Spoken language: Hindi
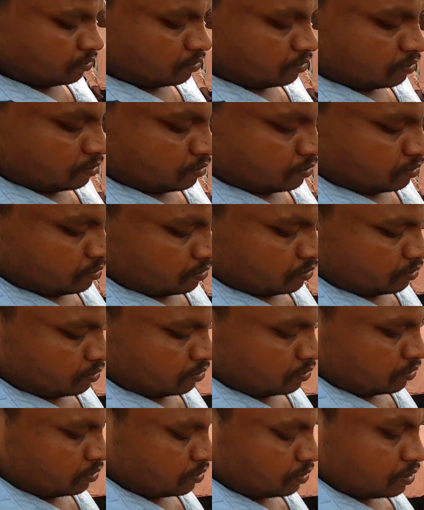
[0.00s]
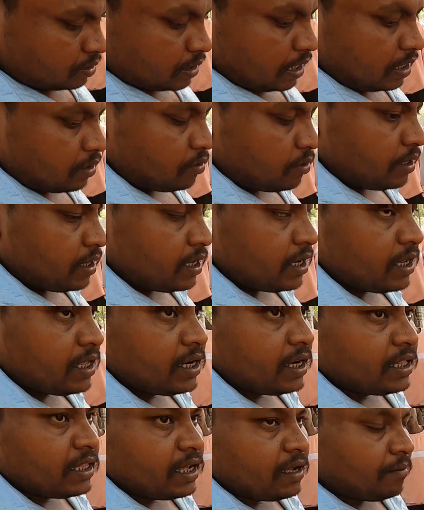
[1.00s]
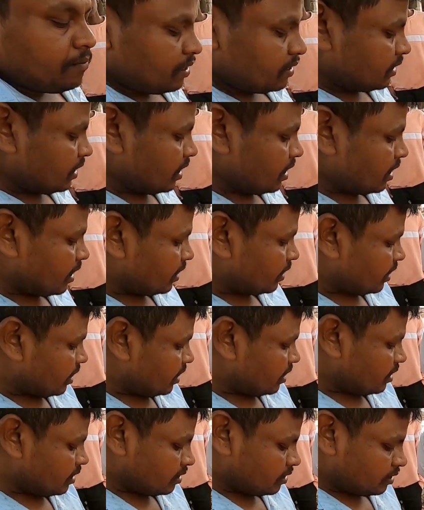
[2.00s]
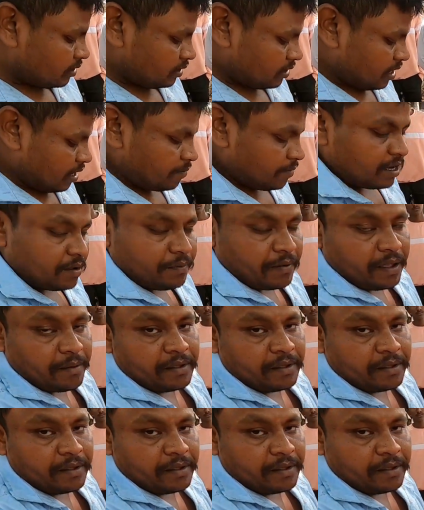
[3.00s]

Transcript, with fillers: चाट वगैरह नहीं रहता मसाला रहता है हाँ, हाँ। ये हमारा